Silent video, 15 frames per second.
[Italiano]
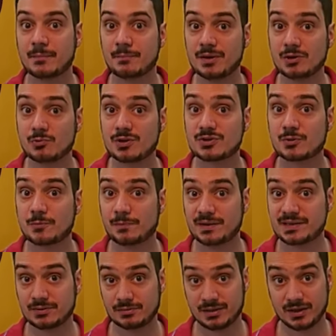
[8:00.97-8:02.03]
Per questo ho
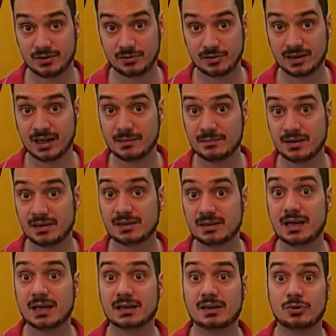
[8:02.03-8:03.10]
pensato dei
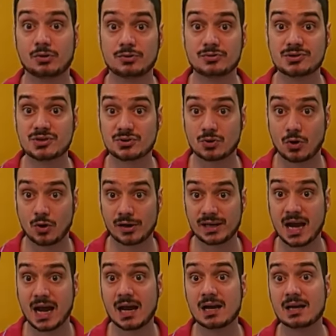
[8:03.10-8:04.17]
collegamenti anche con
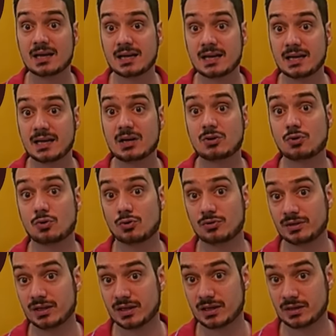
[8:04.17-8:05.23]
storia e
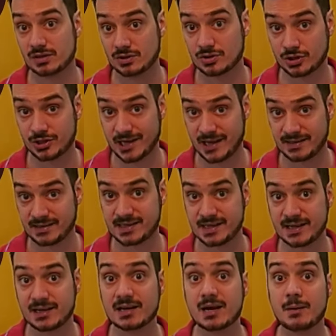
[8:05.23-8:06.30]
con
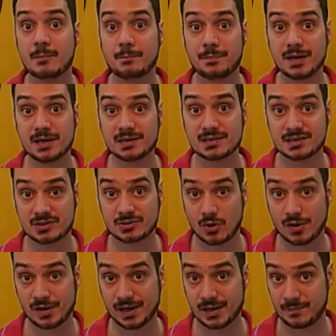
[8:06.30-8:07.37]
scienze. Per
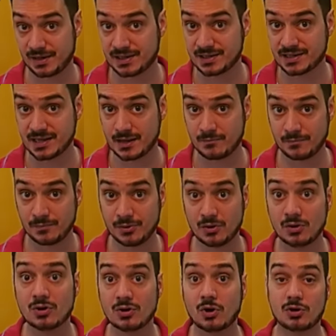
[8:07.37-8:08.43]
storia, per
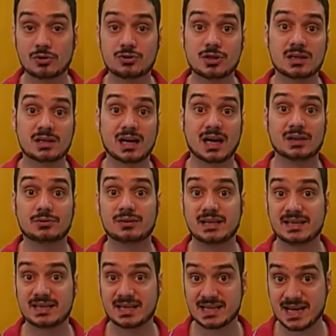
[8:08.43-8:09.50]
esempio, ho cercato
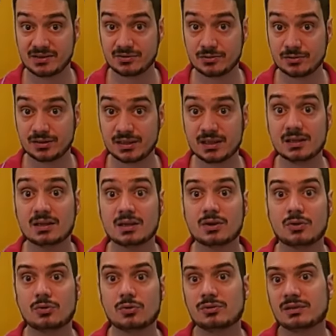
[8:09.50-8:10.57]
degli aneddoti
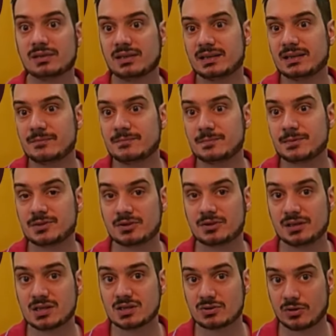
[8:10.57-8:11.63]
o degli
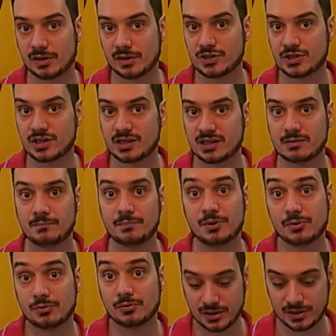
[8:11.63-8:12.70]
episodi storici
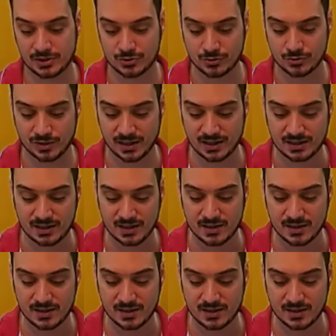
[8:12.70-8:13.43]
per ogni regione.